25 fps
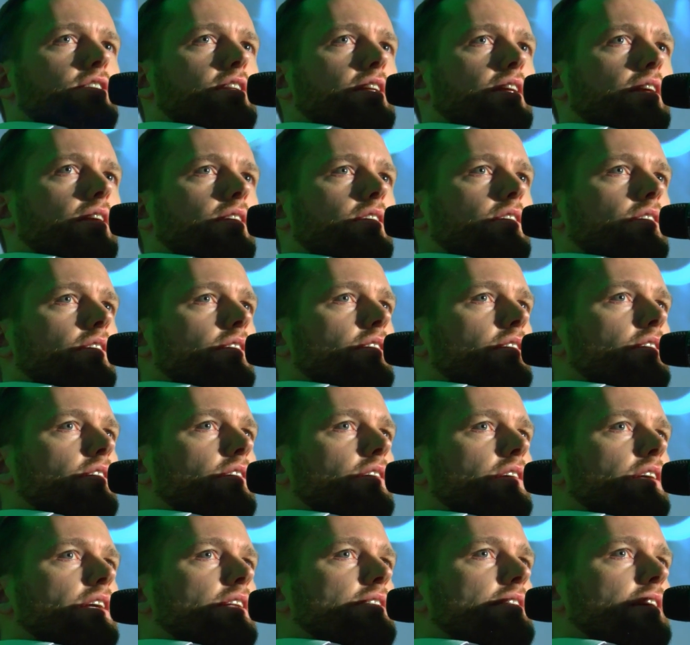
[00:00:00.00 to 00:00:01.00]
15.
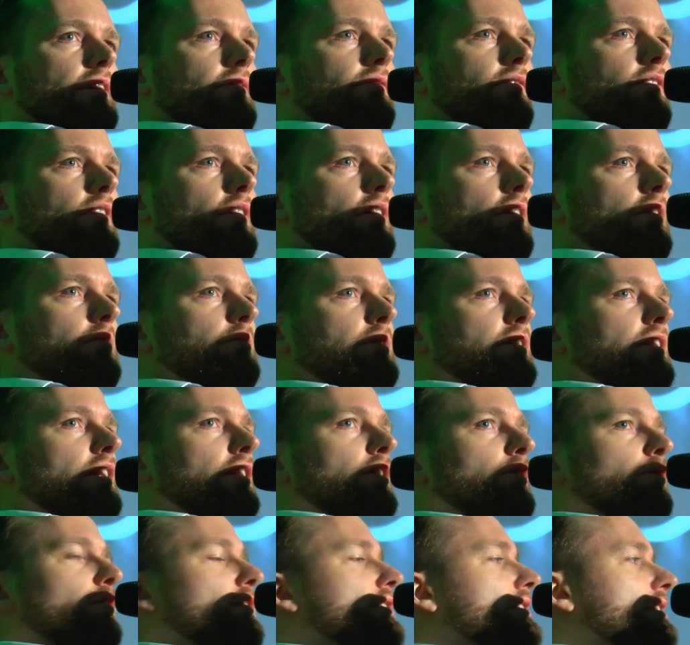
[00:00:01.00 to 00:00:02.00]
Tabellenplatz.
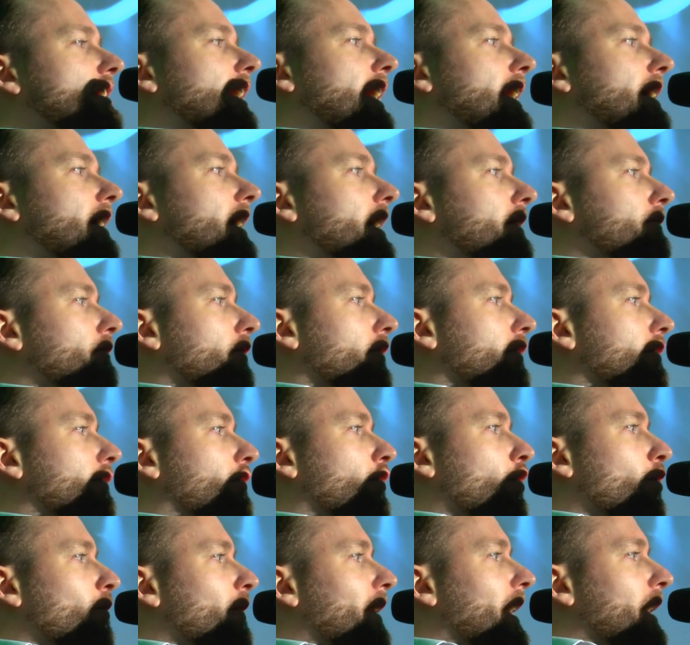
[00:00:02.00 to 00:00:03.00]
Zum
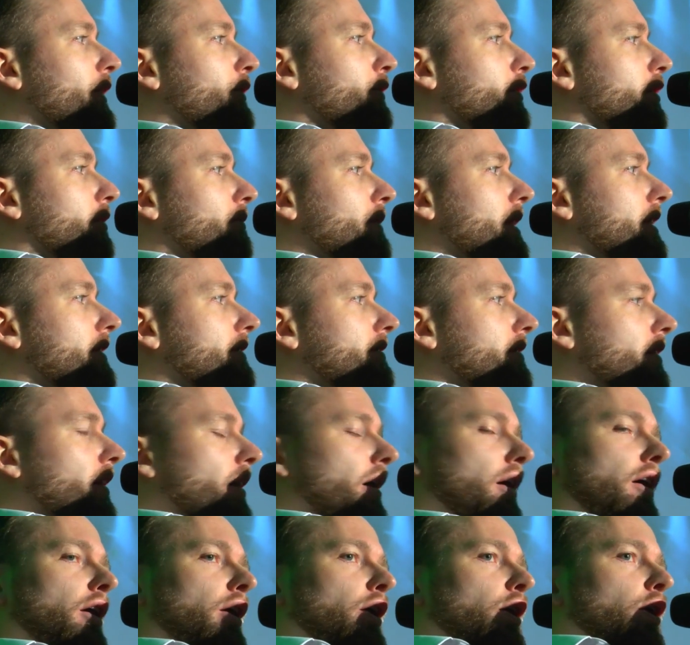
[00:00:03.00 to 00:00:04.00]
Neujahrsauftakt 2019
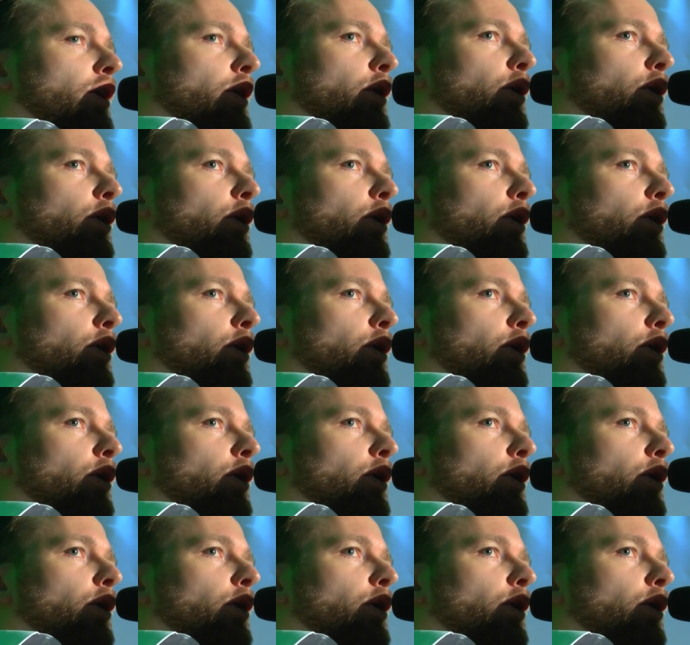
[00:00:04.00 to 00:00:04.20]
sprachen die